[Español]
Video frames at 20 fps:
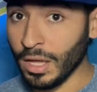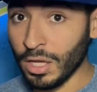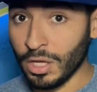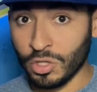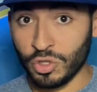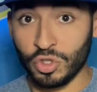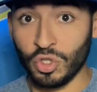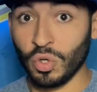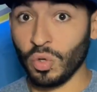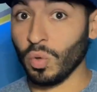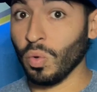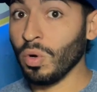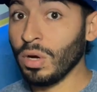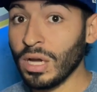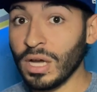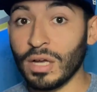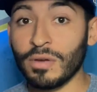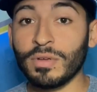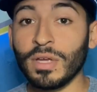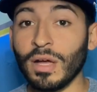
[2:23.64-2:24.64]
Yo
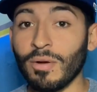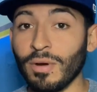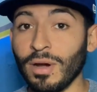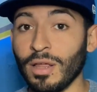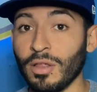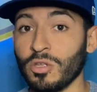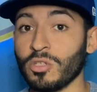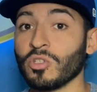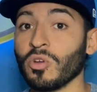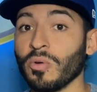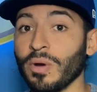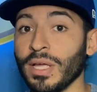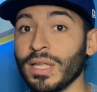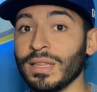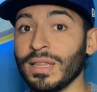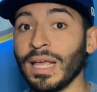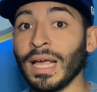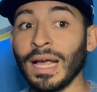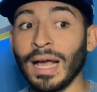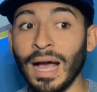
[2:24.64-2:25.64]
nunca había hablado sobre
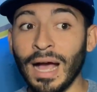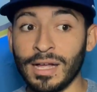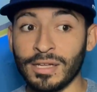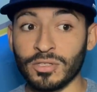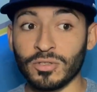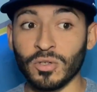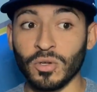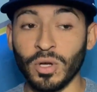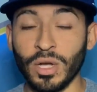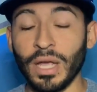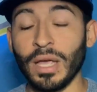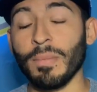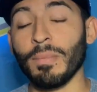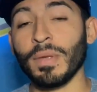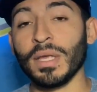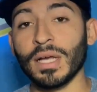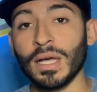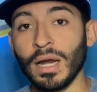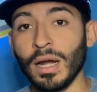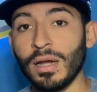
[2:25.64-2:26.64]
este caso en
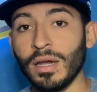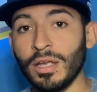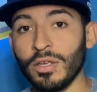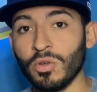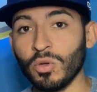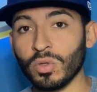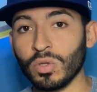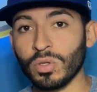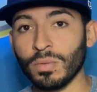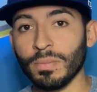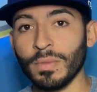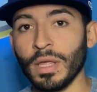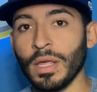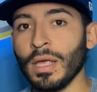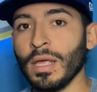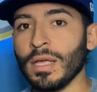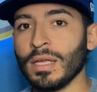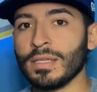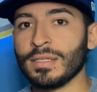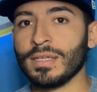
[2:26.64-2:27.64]
mi canal de YouTube,
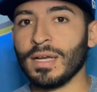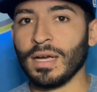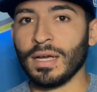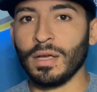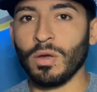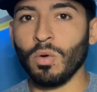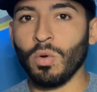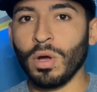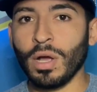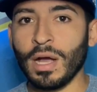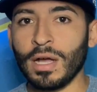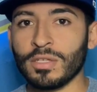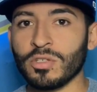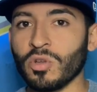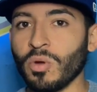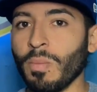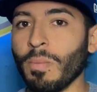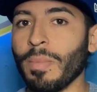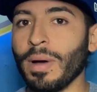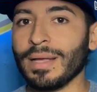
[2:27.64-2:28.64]
ya que es un
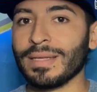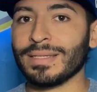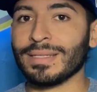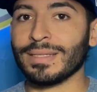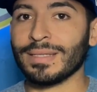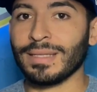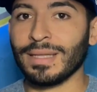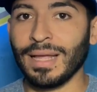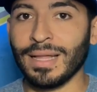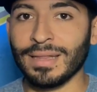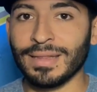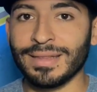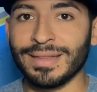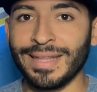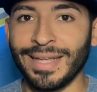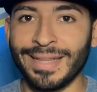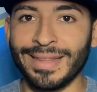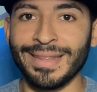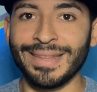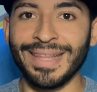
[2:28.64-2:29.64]
caso
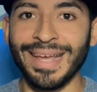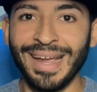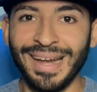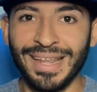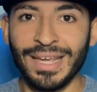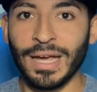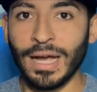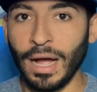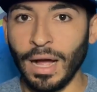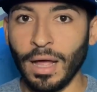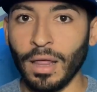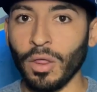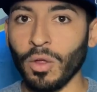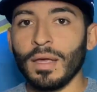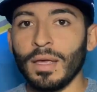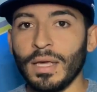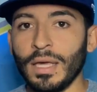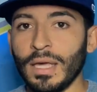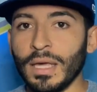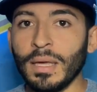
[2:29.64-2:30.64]
bastante
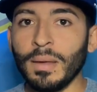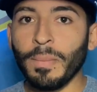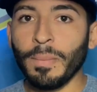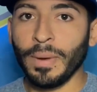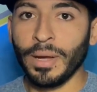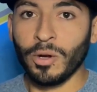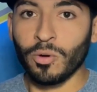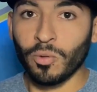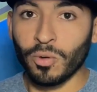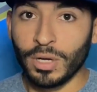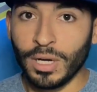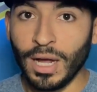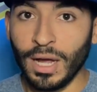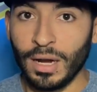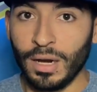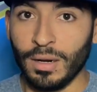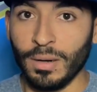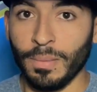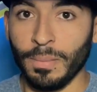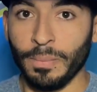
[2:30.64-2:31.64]
delicado y
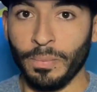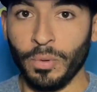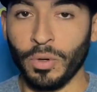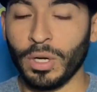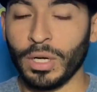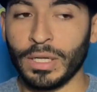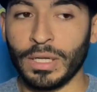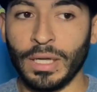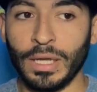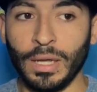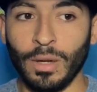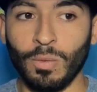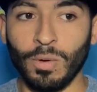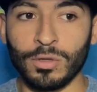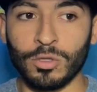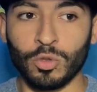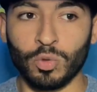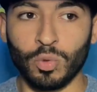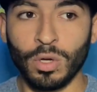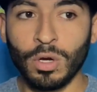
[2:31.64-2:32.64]
peculiar, porque
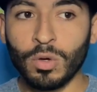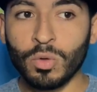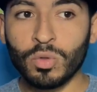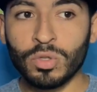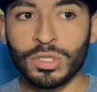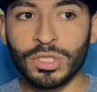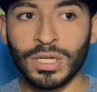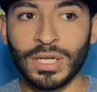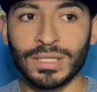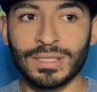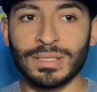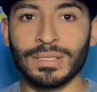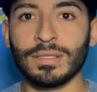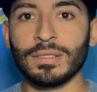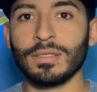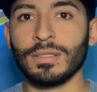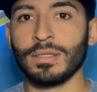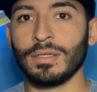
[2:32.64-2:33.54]
cuando tú escuchas